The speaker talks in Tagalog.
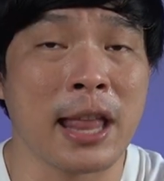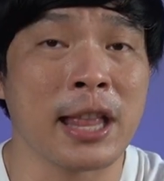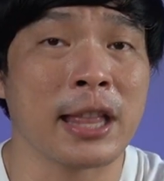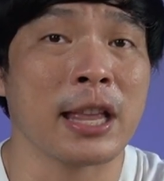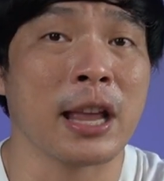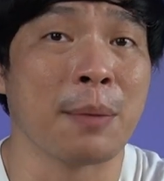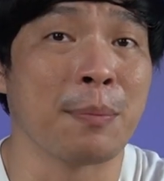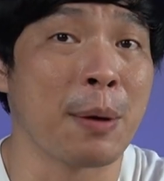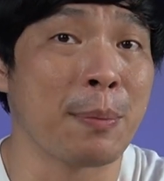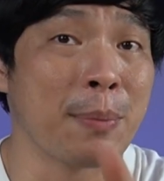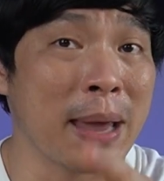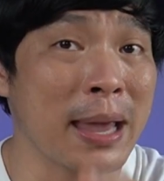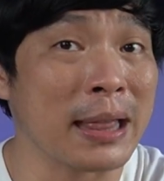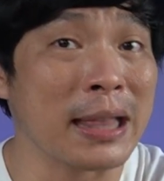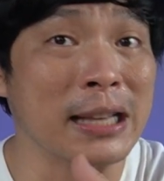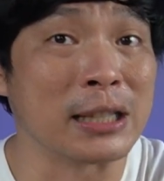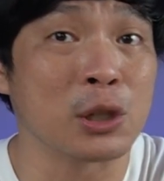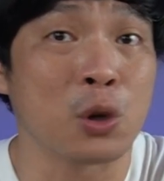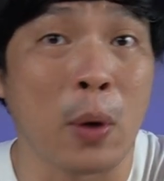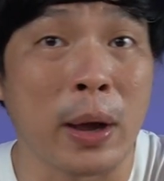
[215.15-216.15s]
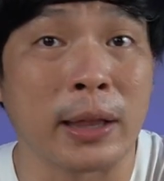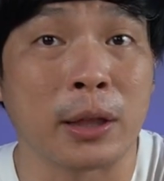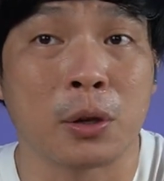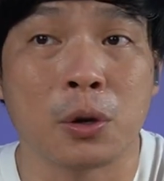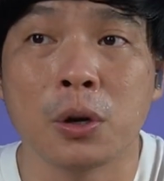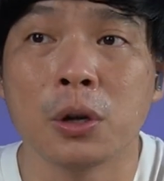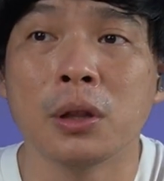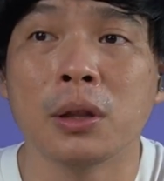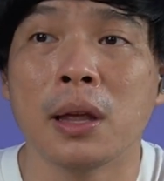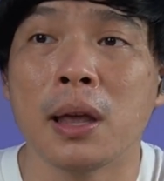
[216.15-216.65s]
anything above 80 is quite
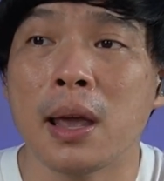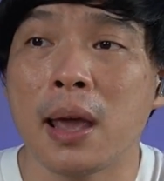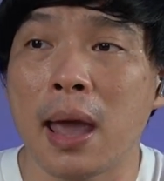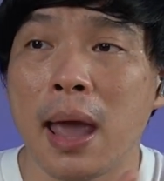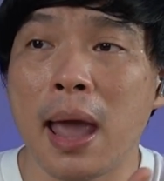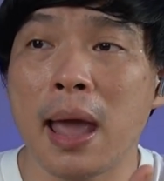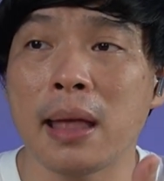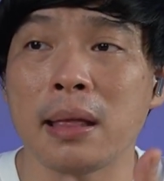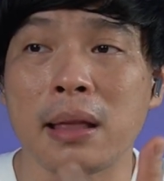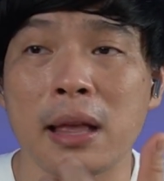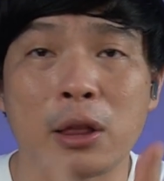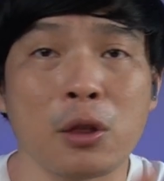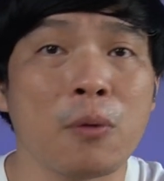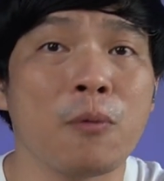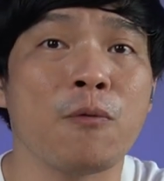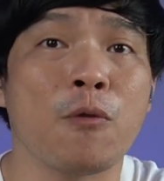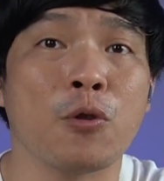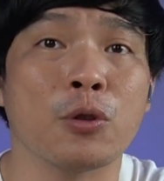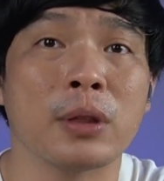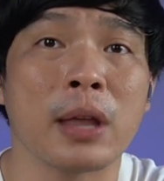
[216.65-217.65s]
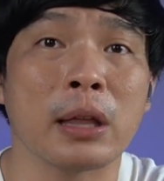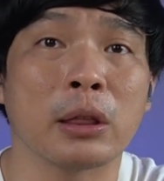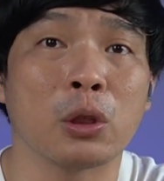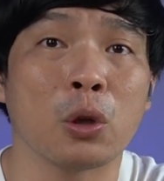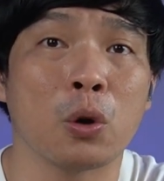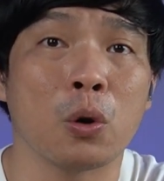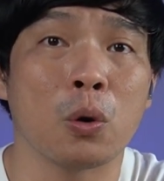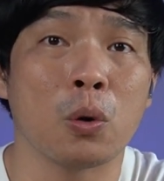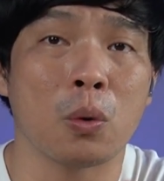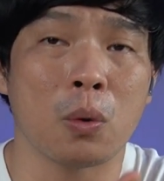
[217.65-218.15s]
good And itong phone
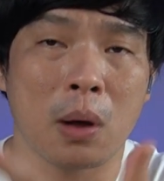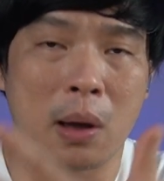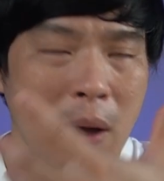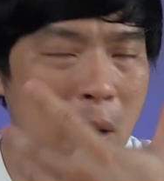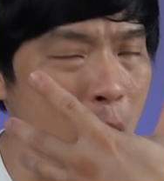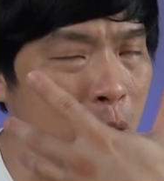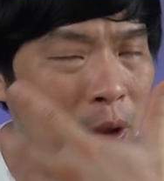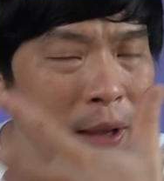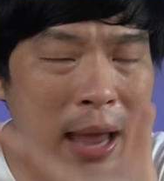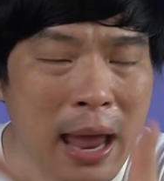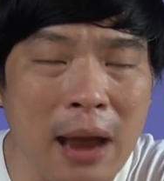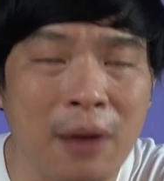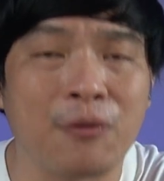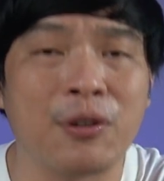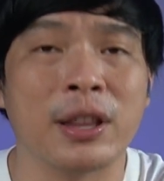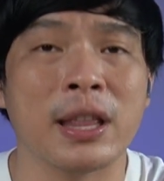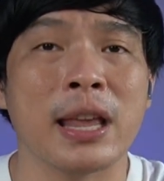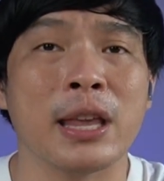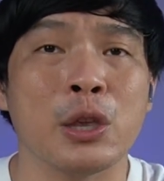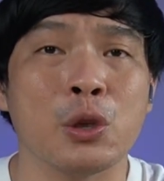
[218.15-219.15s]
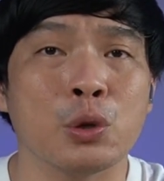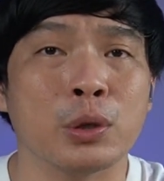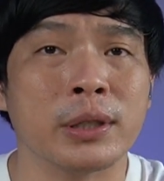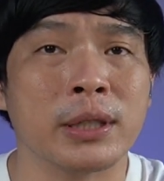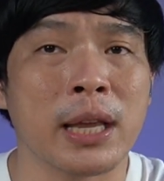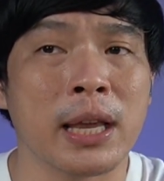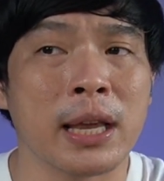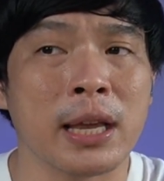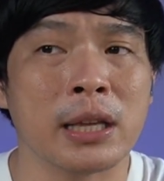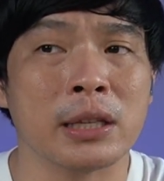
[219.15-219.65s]
nito, on everyday
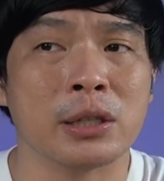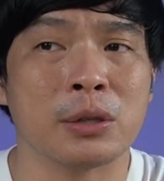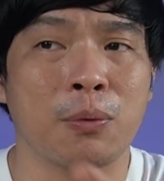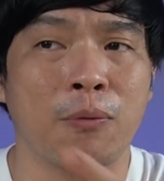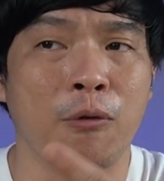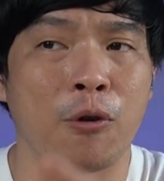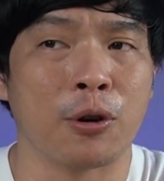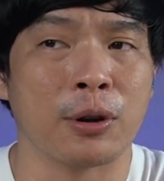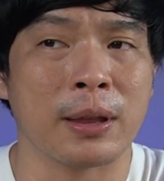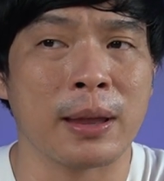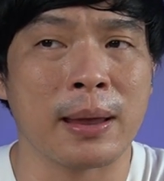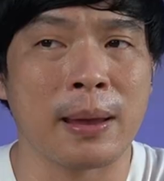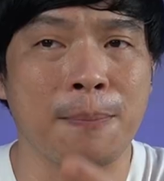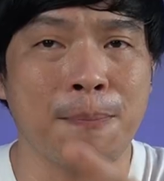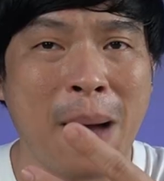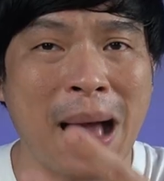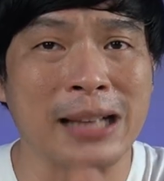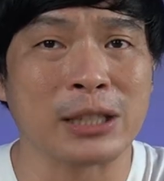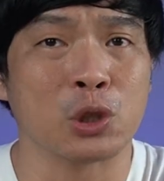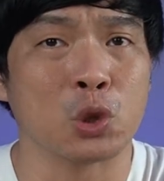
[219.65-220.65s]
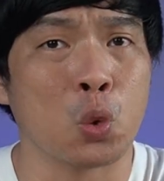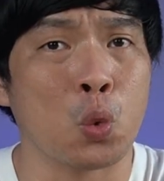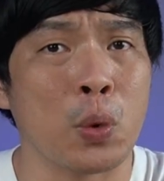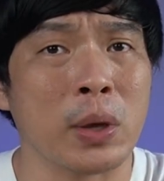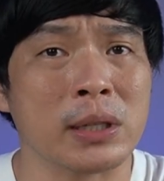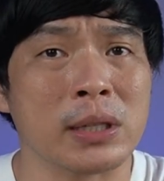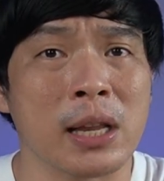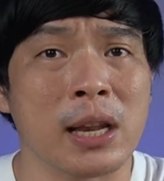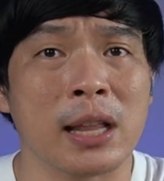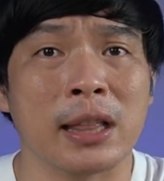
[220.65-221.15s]
usage for the past two
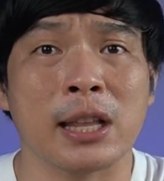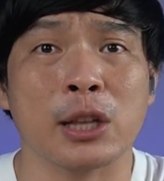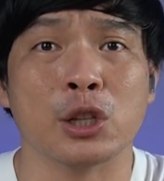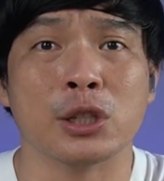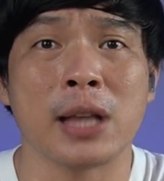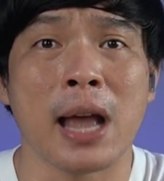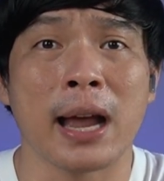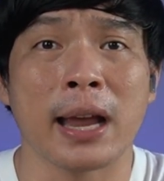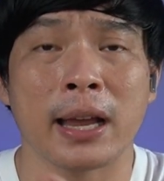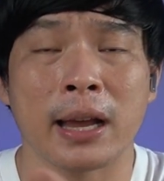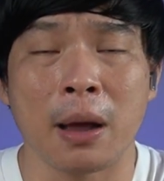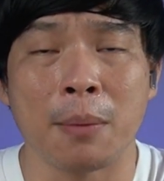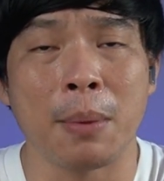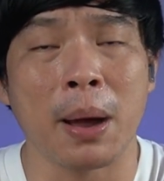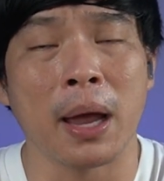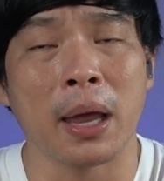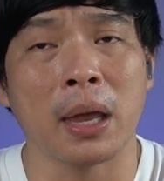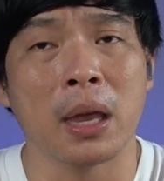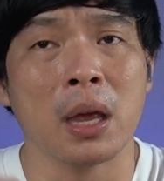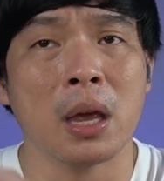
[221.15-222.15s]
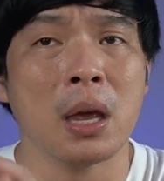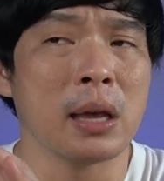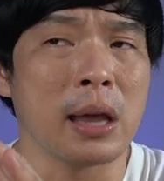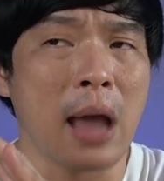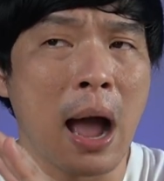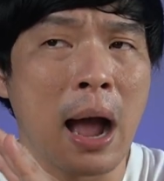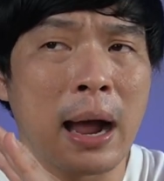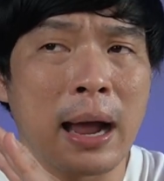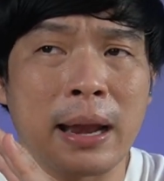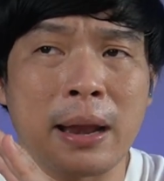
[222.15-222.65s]
weeks na nandito sa aking kamay.
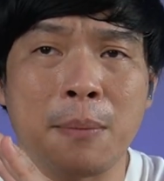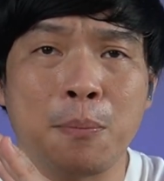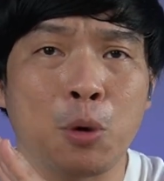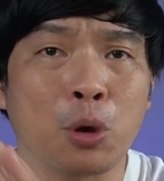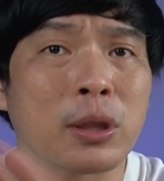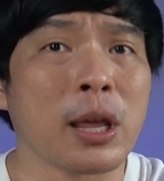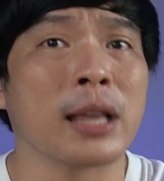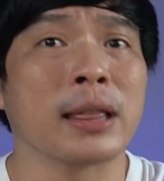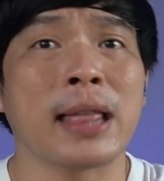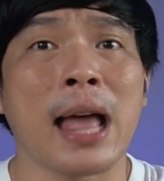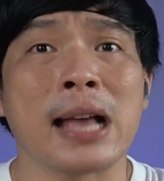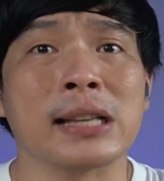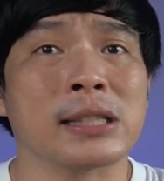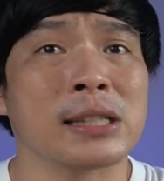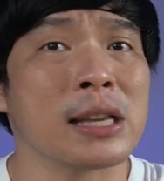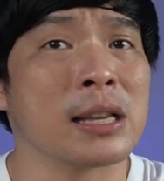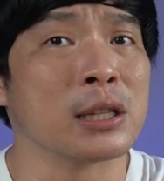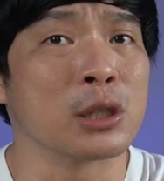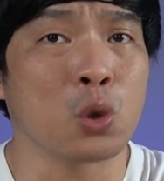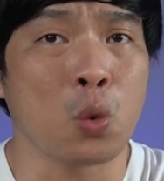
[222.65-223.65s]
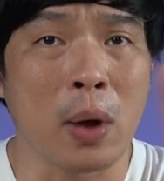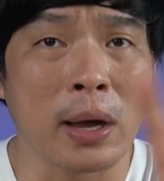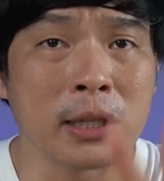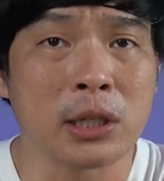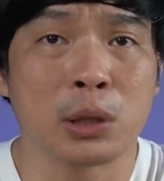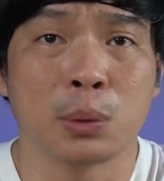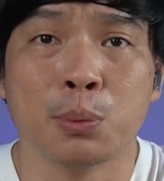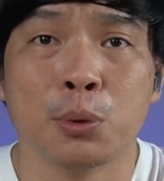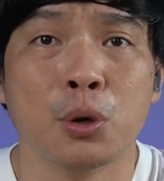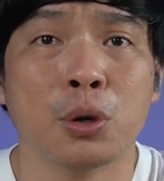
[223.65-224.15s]
Ang kanyang multitasking is quite
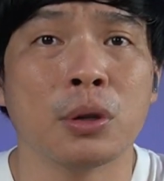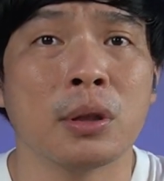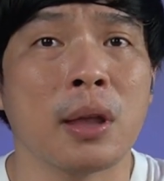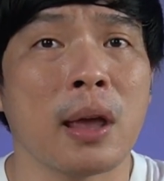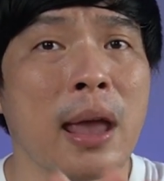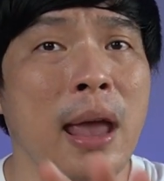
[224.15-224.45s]
smooth.